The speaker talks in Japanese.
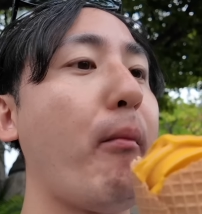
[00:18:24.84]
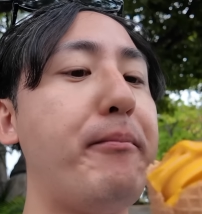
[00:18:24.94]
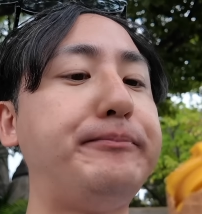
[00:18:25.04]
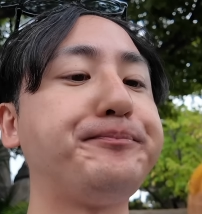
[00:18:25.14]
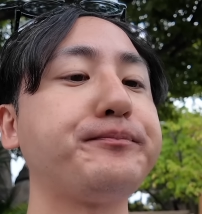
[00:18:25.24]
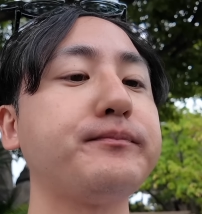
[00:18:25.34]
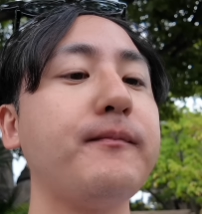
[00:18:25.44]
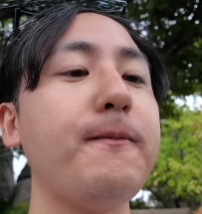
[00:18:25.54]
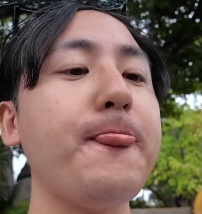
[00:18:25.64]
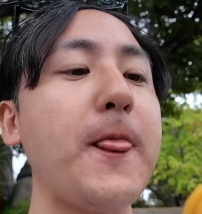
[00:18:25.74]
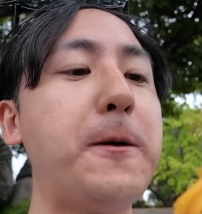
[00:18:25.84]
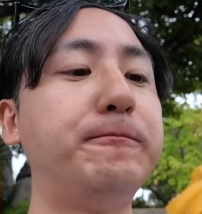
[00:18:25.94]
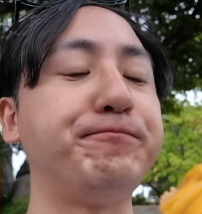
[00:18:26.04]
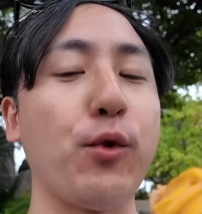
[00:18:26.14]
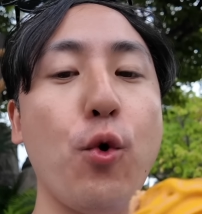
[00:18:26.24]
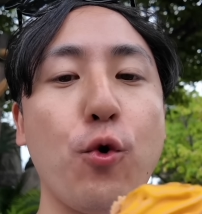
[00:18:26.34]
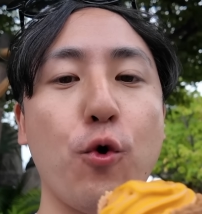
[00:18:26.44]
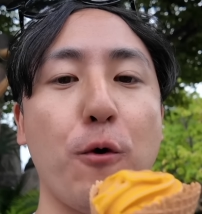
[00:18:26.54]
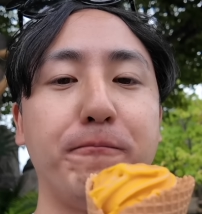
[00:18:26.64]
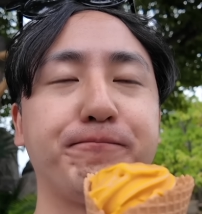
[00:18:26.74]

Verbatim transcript: ね濃厚